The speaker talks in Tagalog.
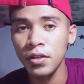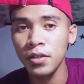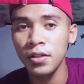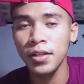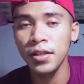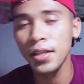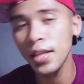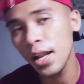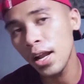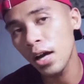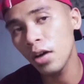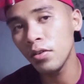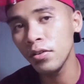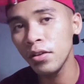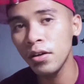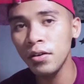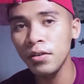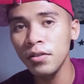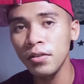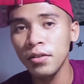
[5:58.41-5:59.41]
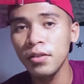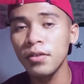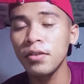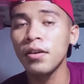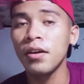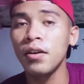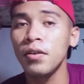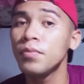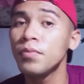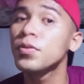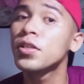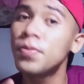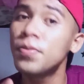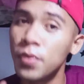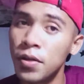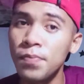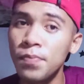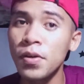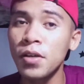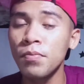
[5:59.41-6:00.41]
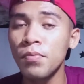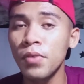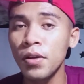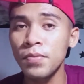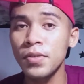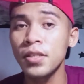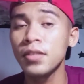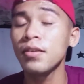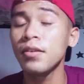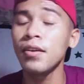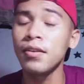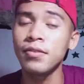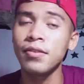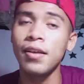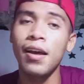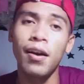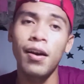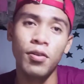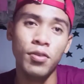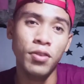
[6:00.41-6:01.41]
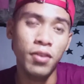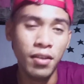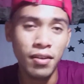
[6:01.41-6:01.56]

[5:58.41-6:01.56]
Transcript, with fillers: Hindi na lang ko no. Ako mismo nang pag-break. Minsan sakit sa ako.